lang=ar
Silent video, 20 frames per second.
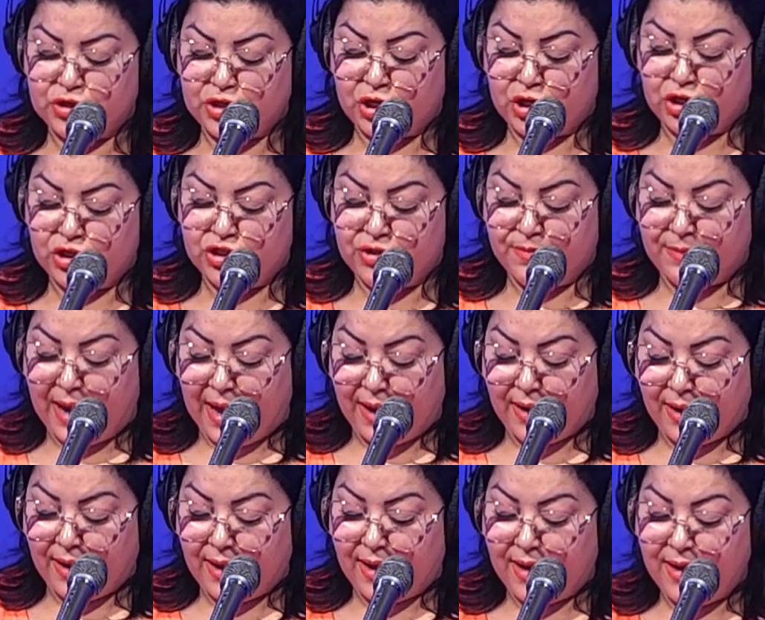برشا كل تجي
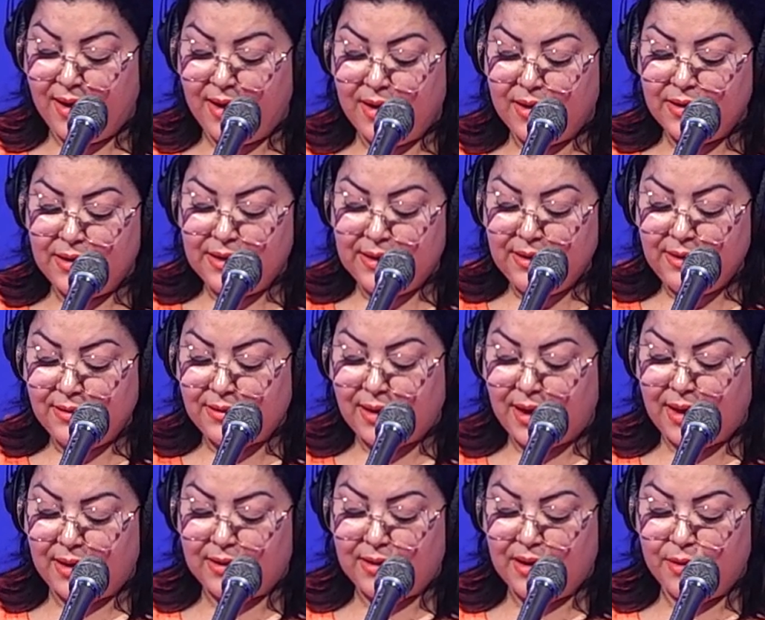ملقلقة
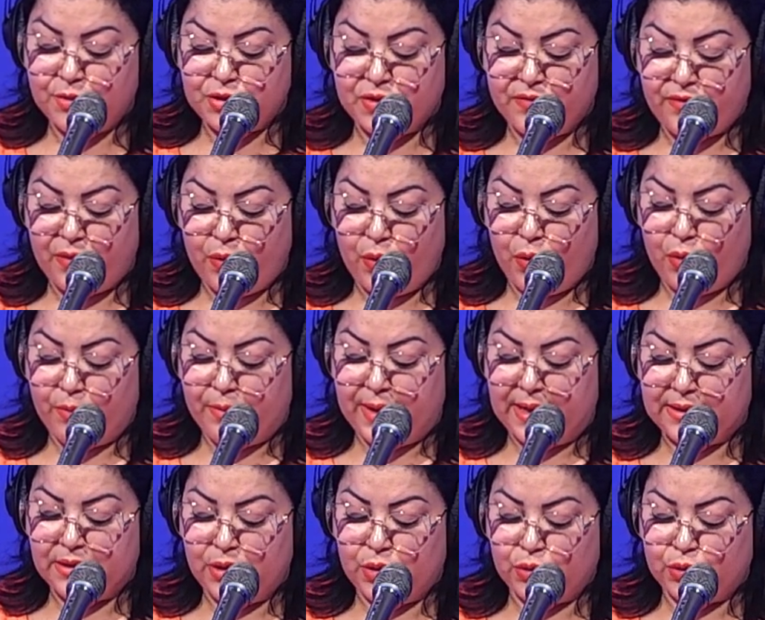نكيتها هكا باش نفوحوا من
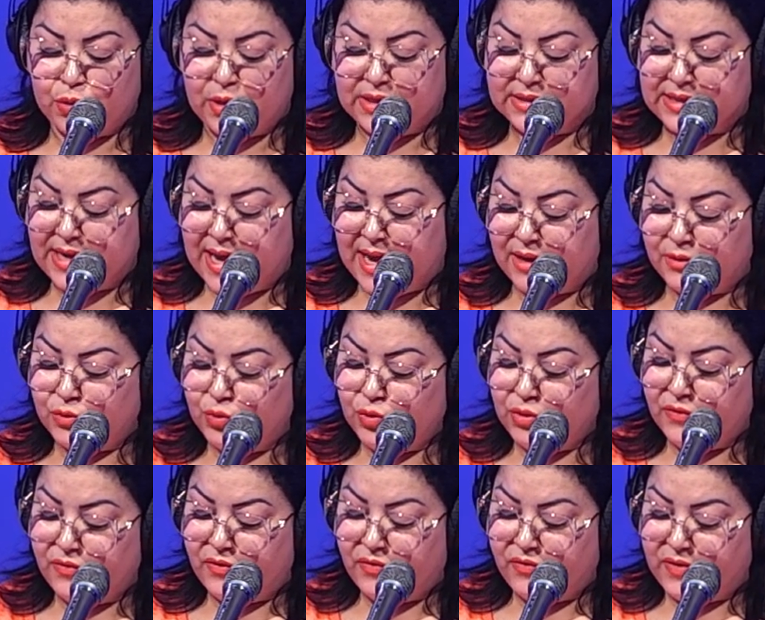بعد نحطوا راس
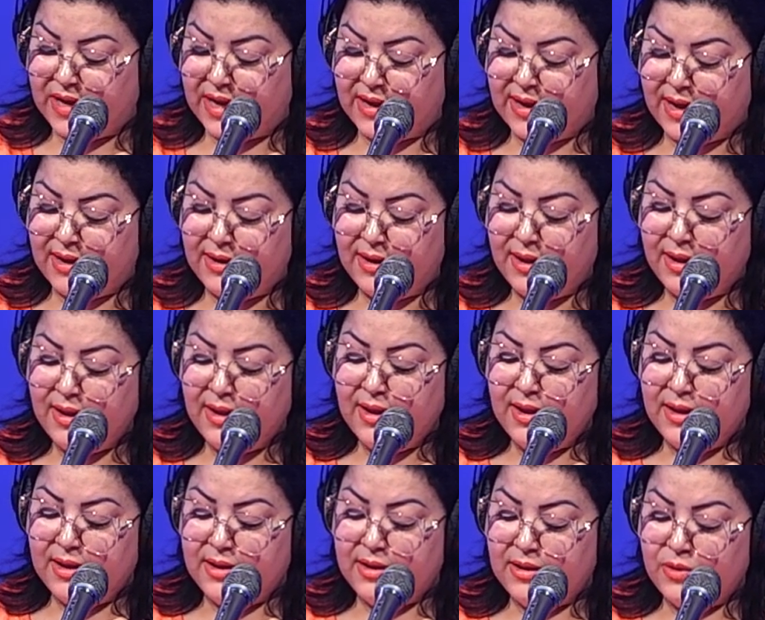الحانوت الفلفل الاكحل
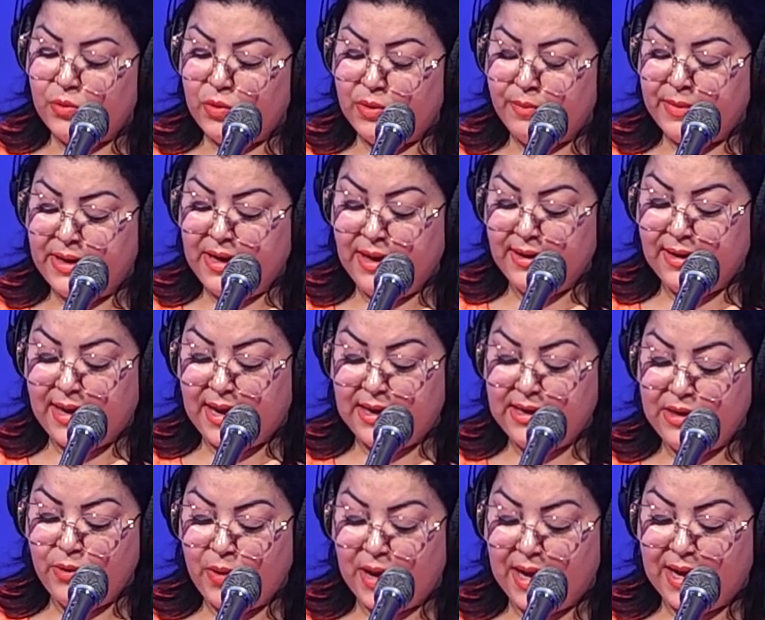آه، والملح
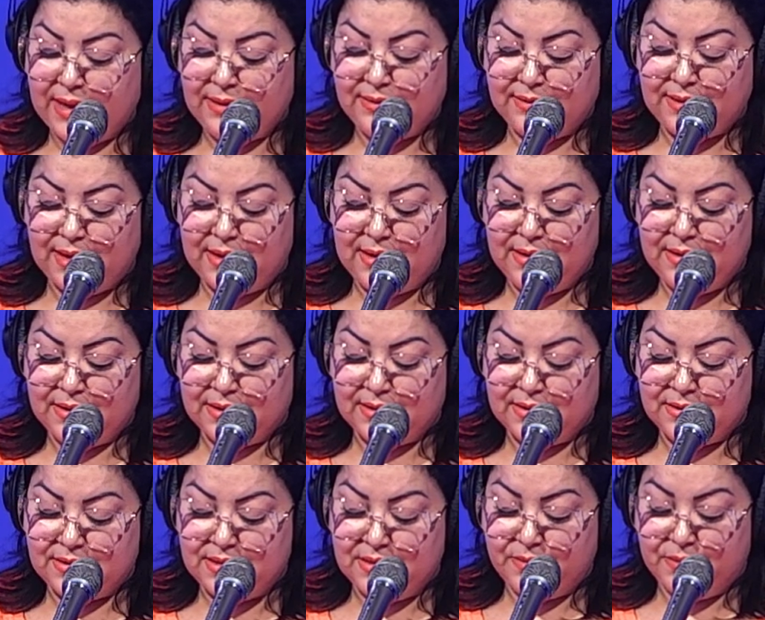نخليوها حتى لين
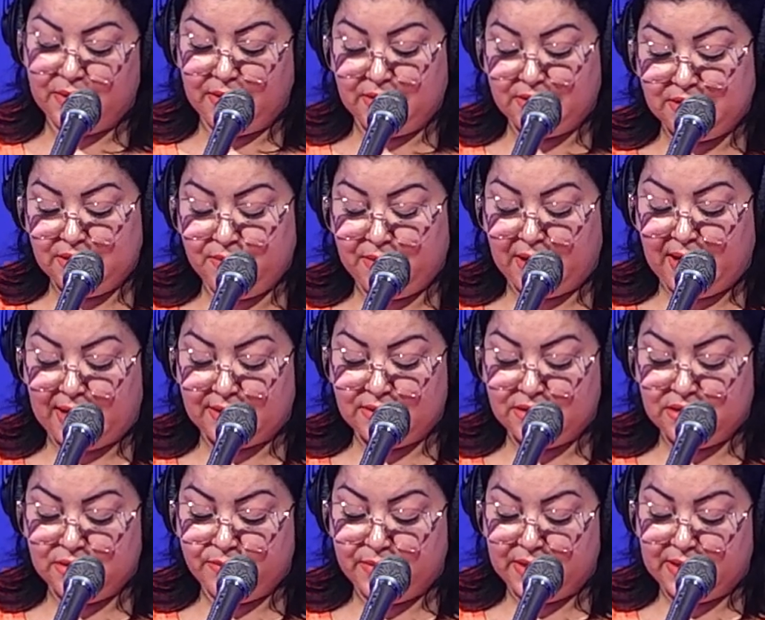تطيب يطيب
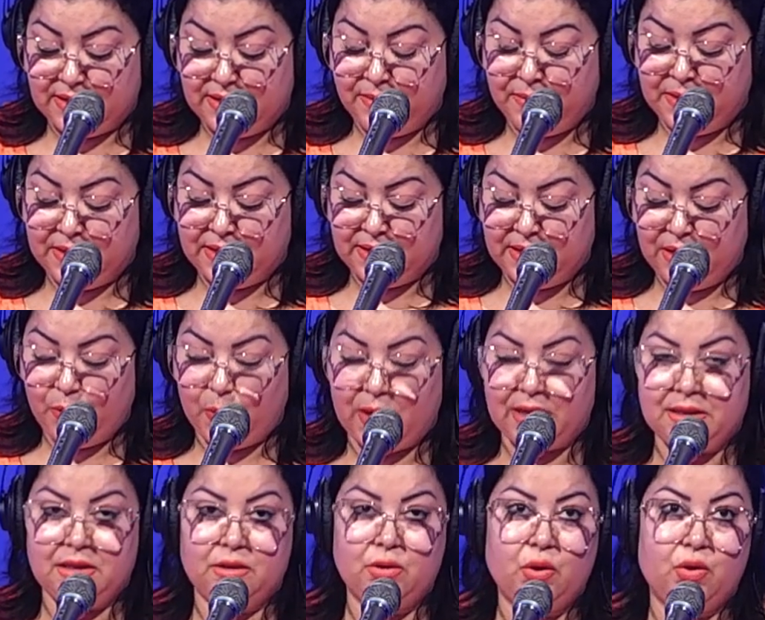القديد بالكدا بالكدا
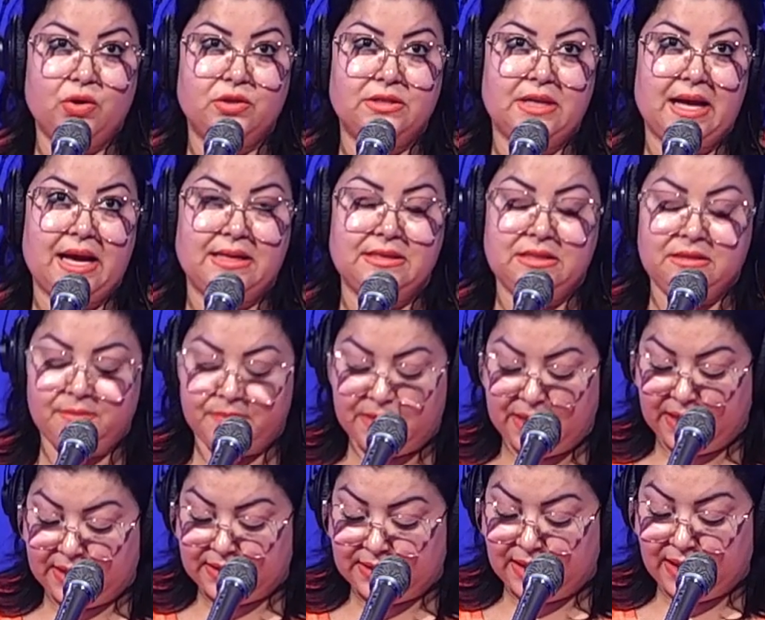وقت تقرص القديد
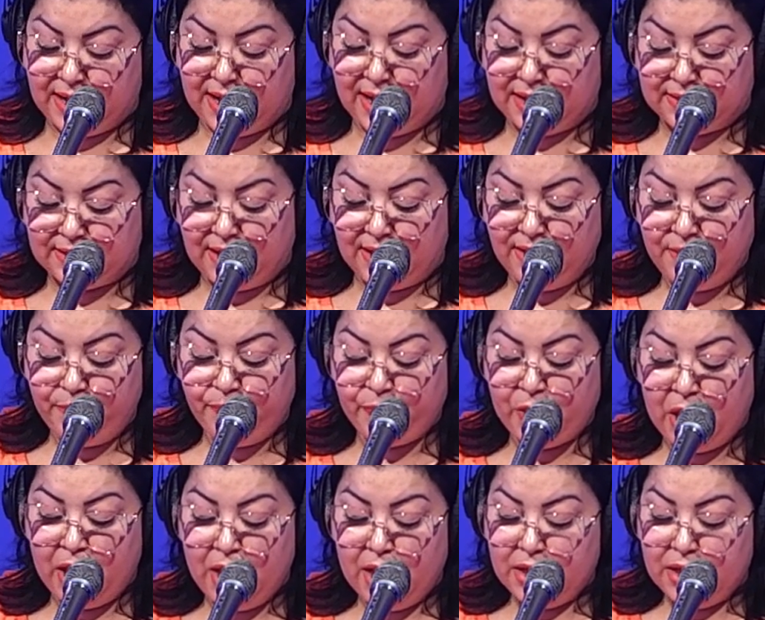نتاعك تلقاه طايب